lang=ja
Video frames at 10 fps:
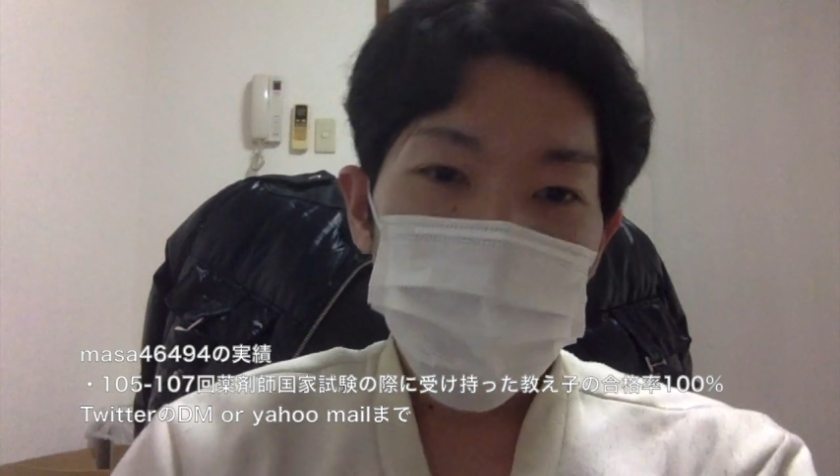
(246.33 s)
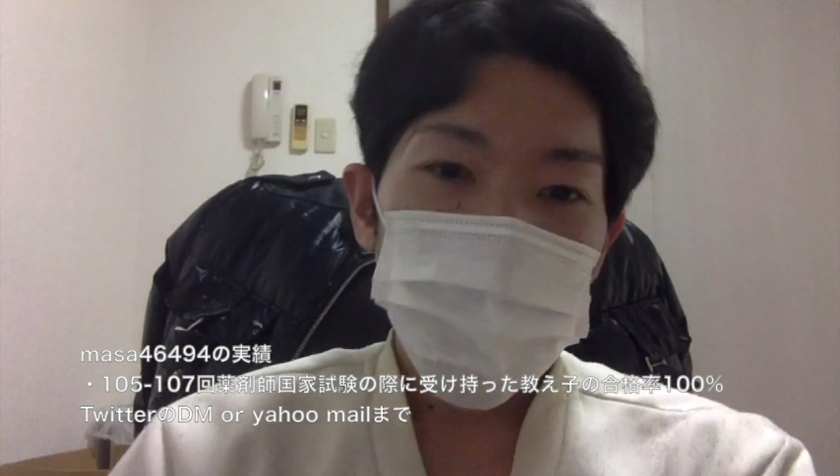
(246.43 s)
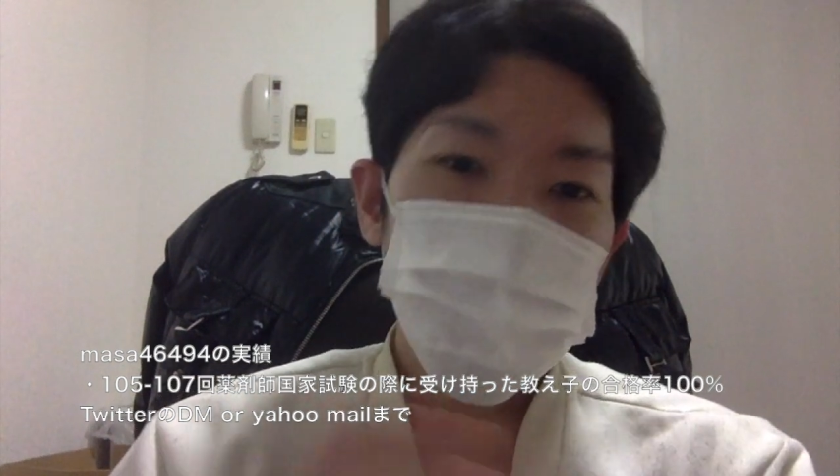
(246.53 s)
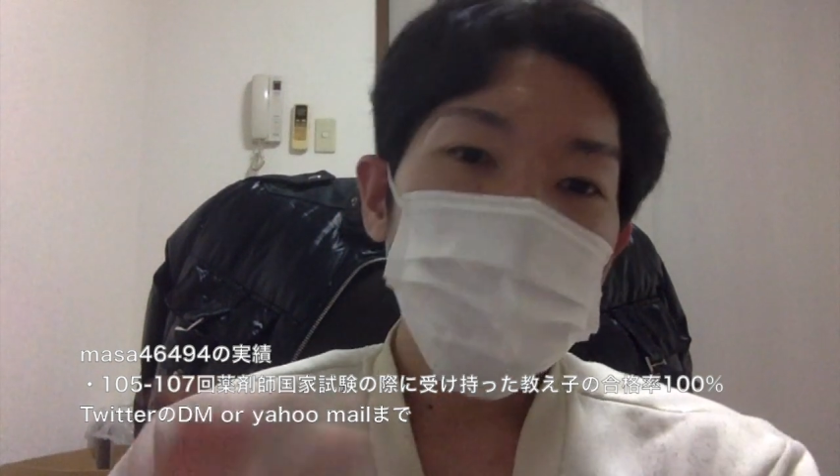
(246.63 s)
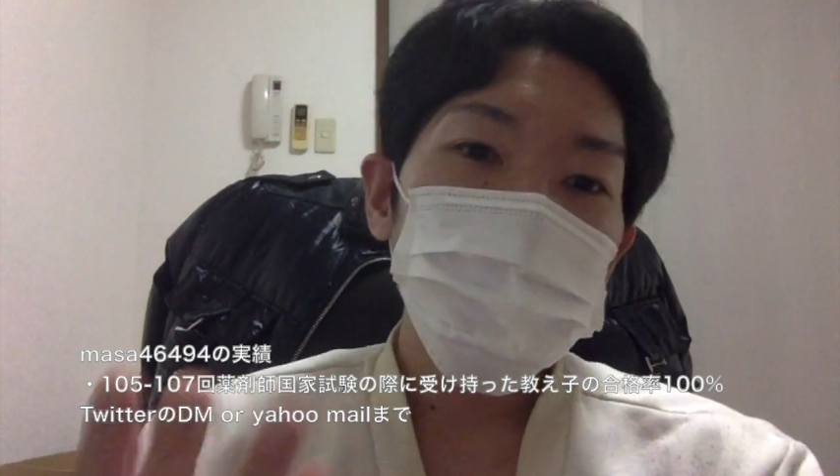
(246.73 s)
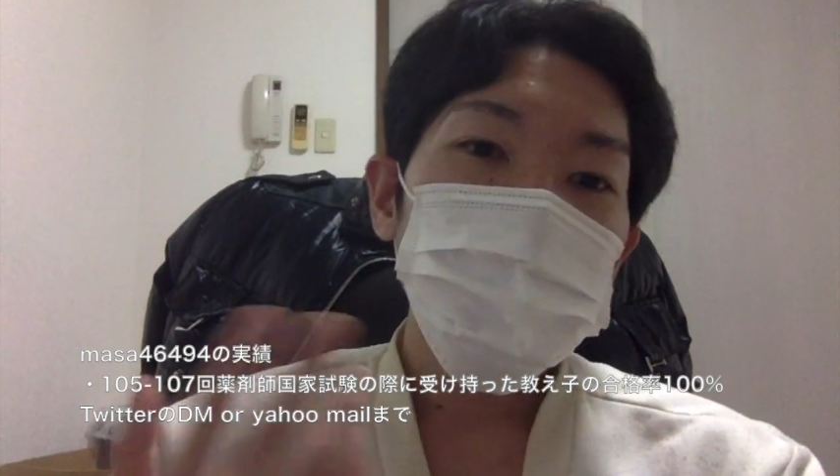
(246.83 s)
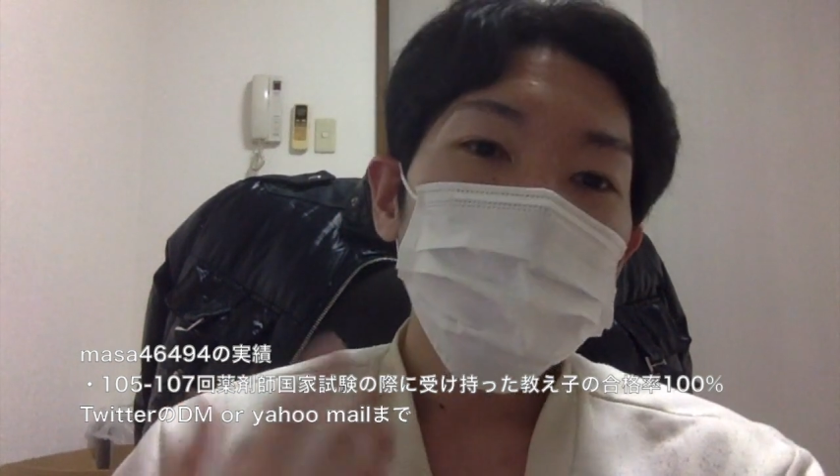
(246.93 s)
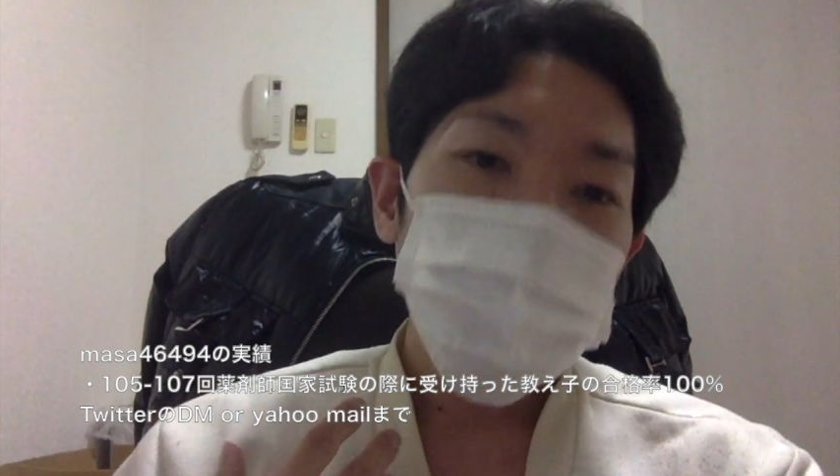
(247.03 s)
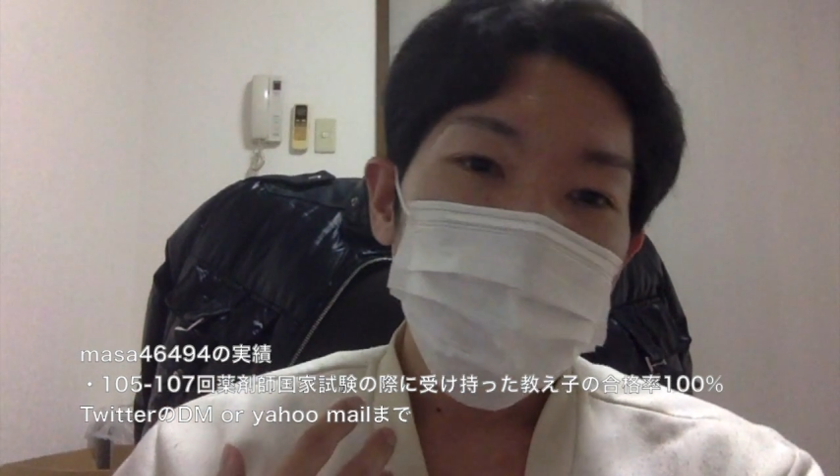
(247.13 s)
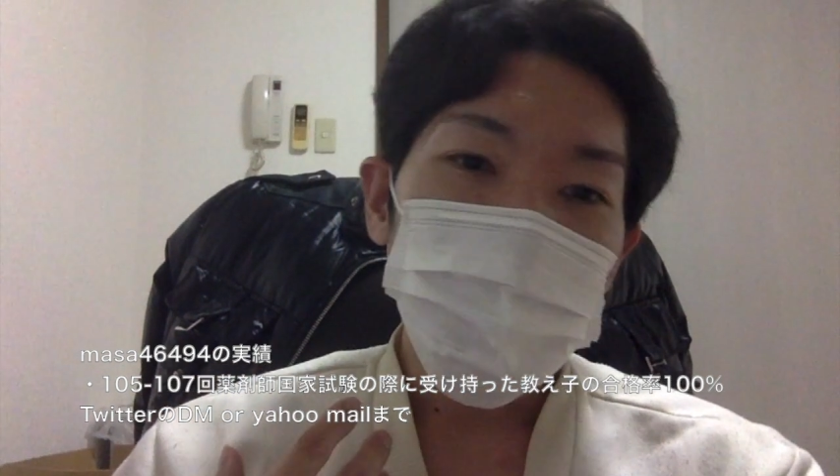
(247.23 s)
絡してもらっ
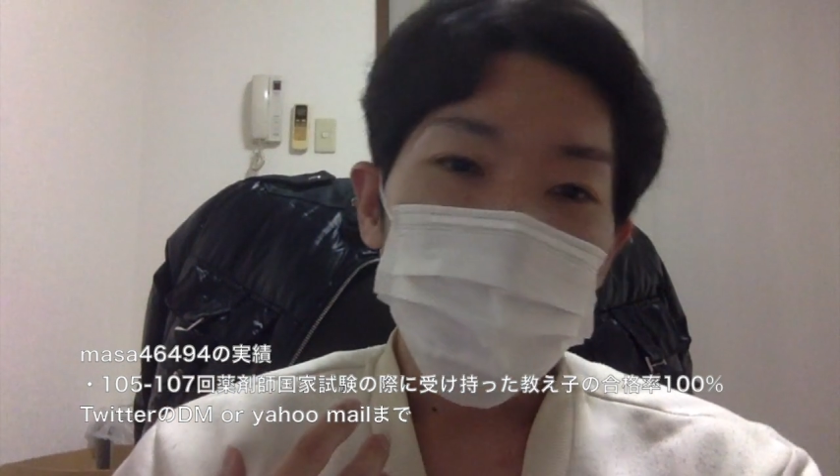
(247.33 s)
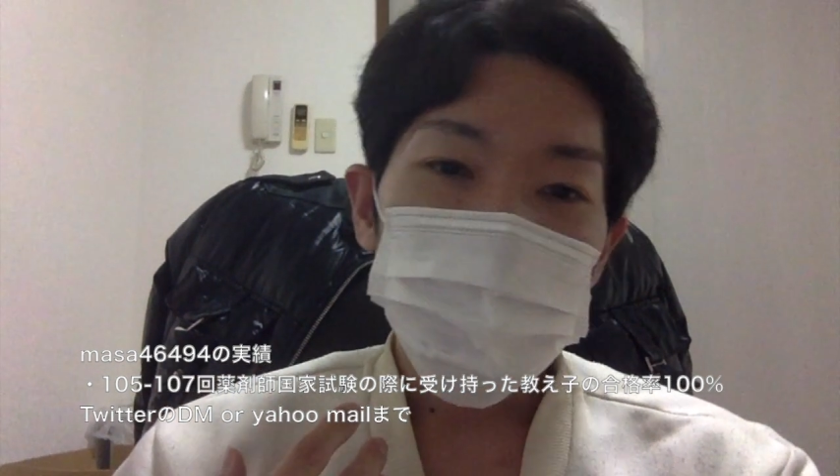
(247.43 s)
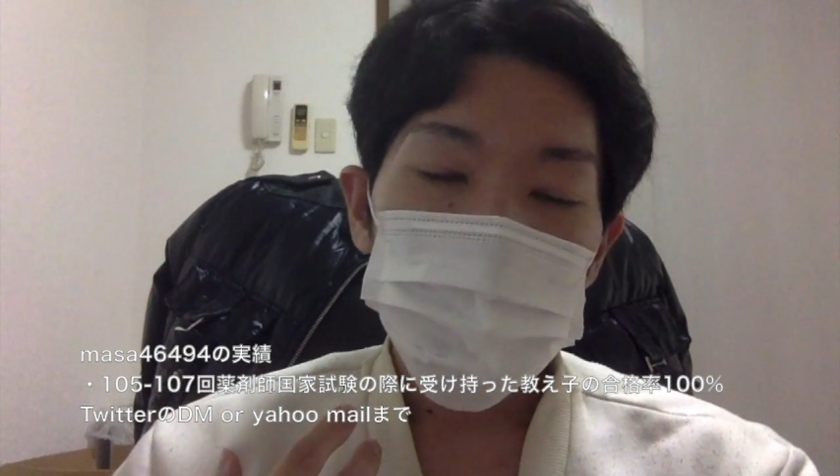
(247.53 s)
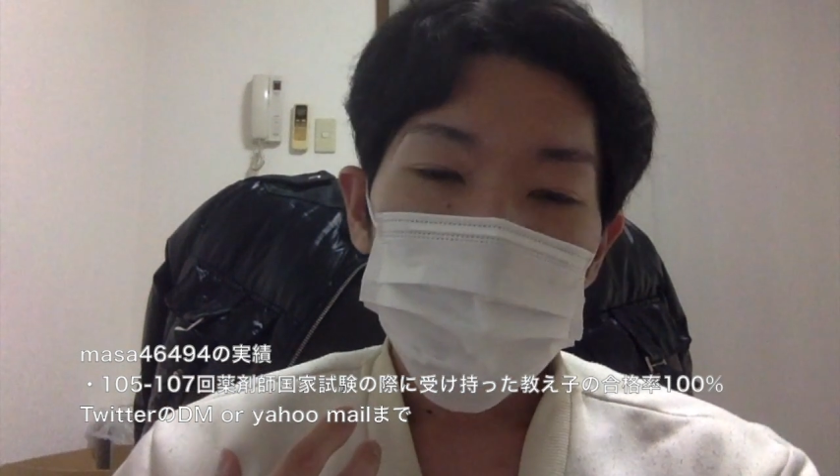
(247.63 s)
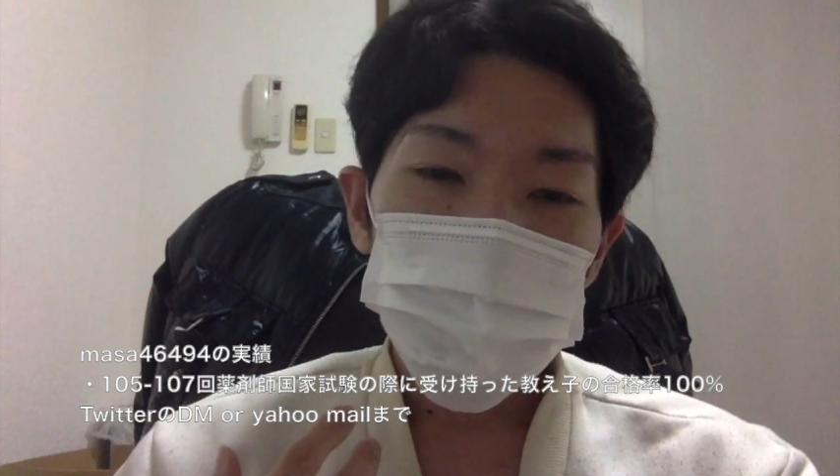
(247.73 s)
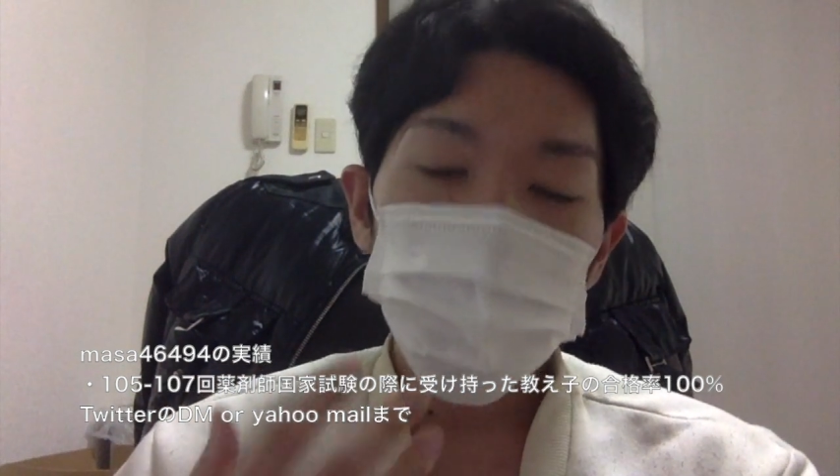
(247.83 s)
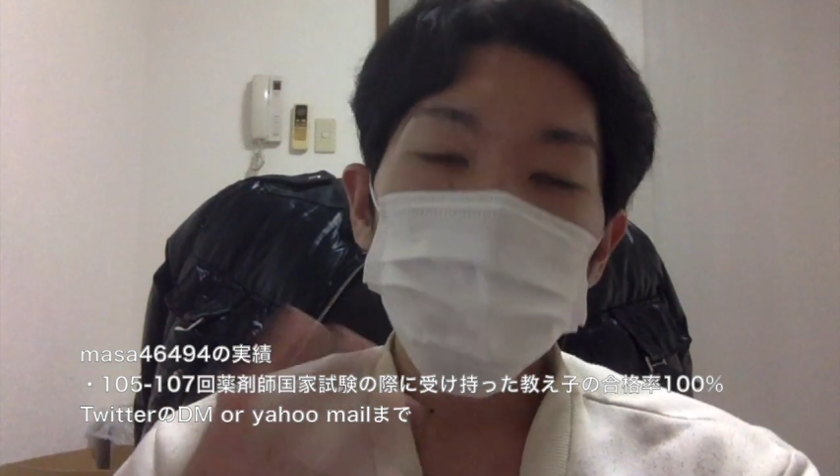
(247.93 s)
てそ